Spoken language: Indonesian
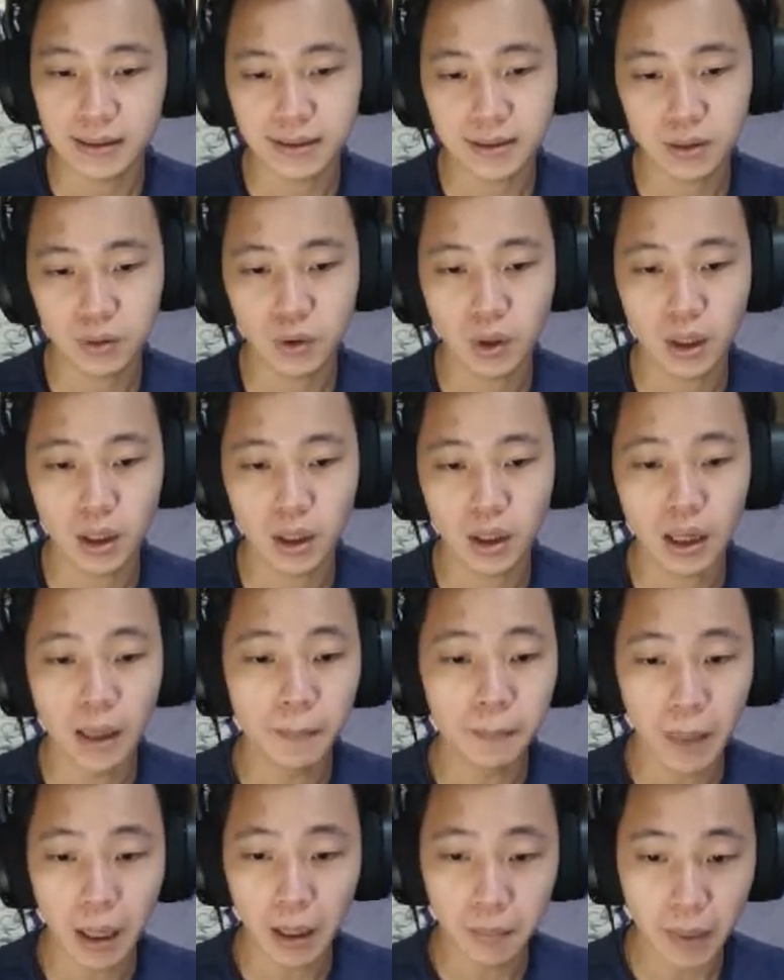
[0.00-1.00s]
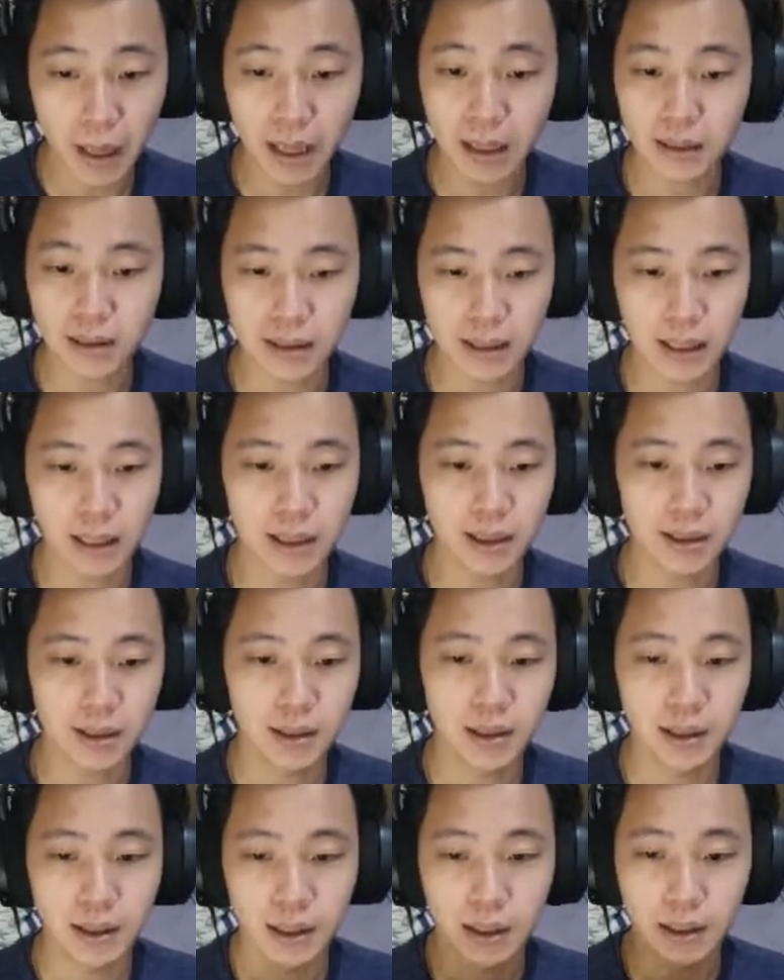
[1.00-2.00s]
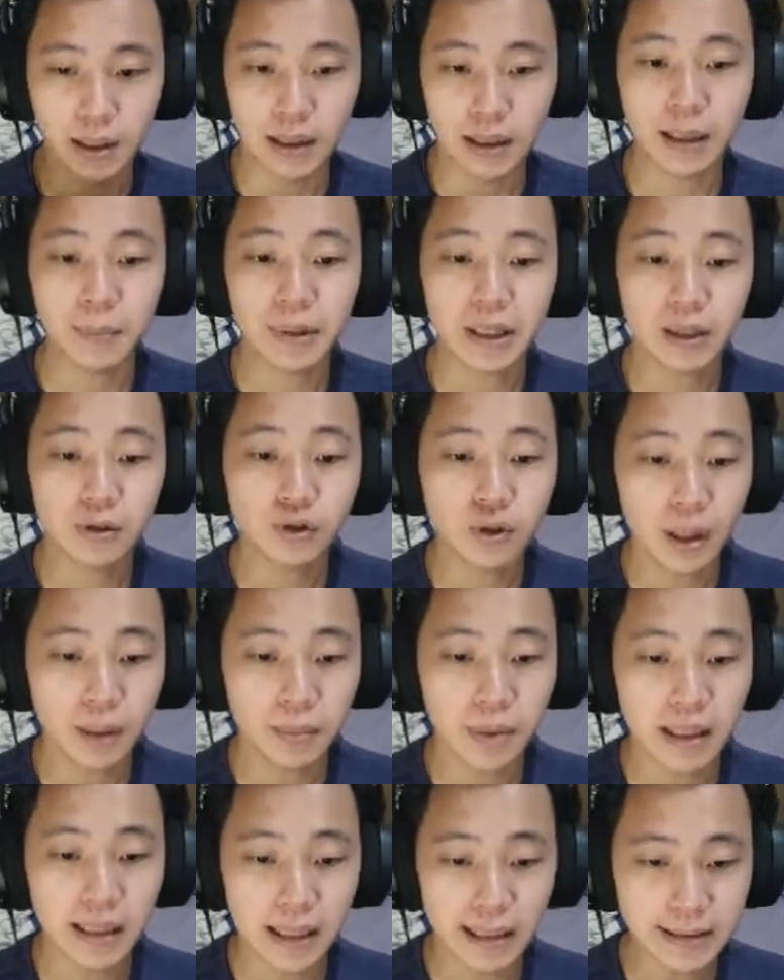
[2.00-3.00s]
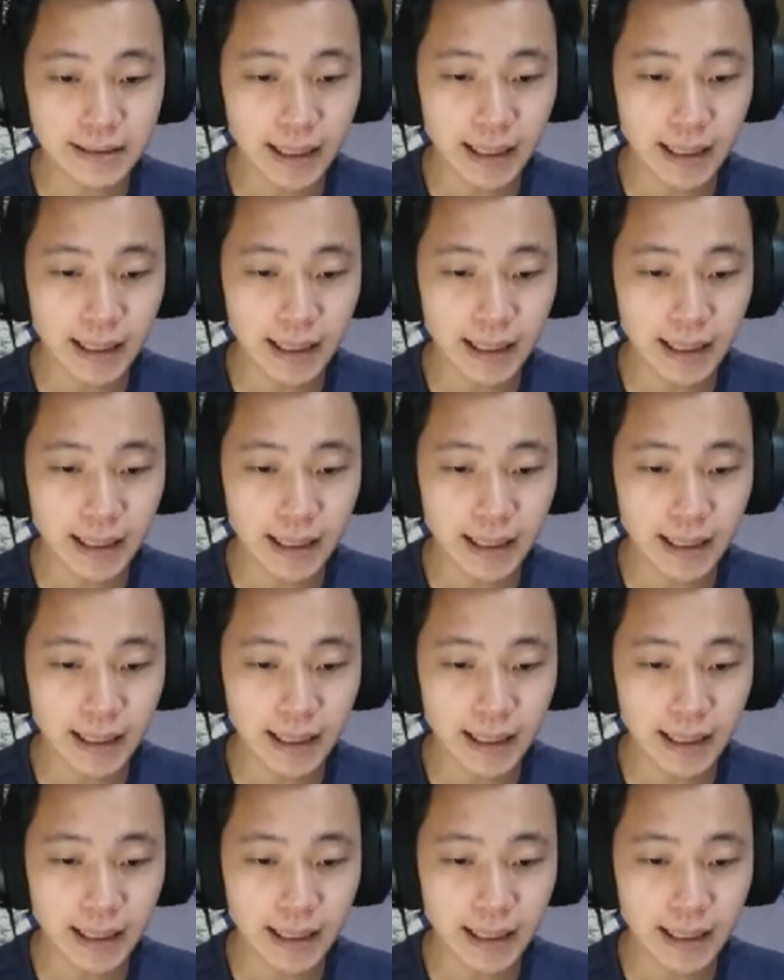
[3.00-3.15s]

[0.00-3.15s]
sih udah gampang banget ya Kita langsung ambilin aja ya,